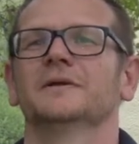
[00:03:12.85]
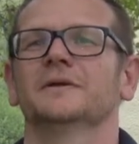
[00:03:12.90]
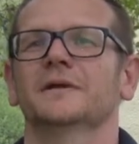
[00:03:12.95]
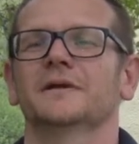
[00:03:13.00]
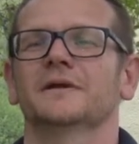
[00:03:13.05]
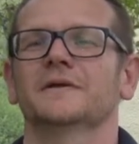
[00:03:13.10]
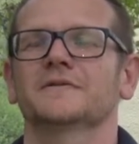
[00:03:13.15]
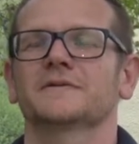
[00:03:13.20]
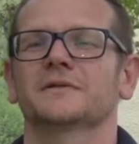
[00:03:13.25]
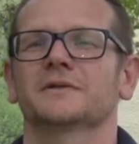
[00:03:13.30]

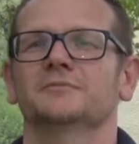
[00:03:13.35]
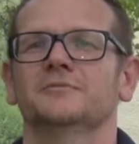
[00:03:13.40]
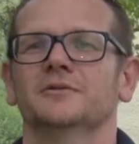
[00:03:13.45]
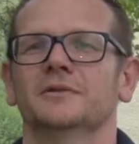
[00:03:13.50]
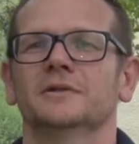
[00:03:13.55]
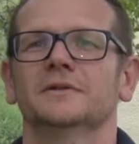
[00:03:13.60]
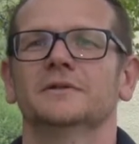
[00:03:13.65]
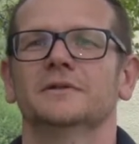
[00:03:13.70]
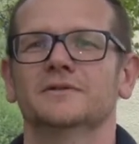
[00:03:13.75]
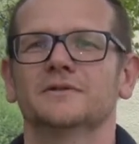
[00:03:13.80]
Ja, es gibt
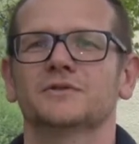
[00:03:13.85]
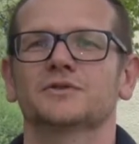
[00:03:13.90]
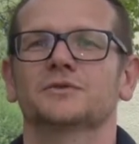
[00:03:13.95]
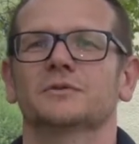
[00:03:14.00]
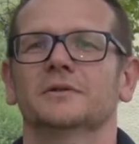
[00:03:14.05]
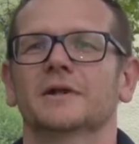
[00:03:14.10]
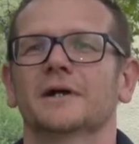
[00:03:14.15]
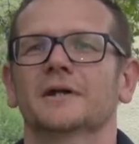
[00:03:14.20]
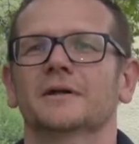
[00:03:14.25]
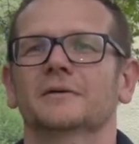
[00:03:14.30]
viele, die sich
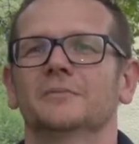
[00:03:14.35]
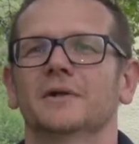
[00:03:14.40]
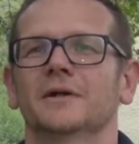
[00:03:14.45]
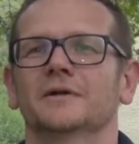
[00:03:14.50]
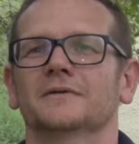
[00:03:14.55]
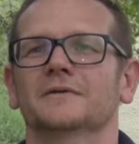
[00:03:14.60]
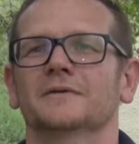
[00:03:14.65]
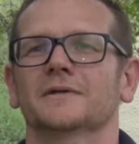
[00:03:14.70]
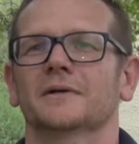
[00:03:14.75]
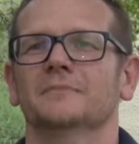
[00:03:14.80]
schon
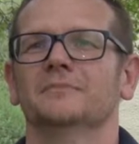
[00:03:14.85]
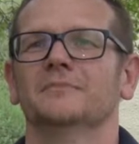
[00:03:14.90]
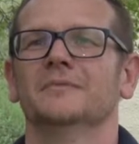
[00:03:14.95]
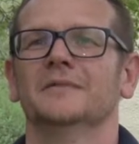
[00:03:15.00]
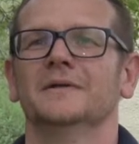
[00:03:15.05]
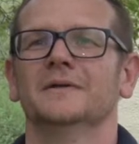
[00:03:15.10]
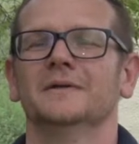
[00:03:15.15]
angemeldet haben.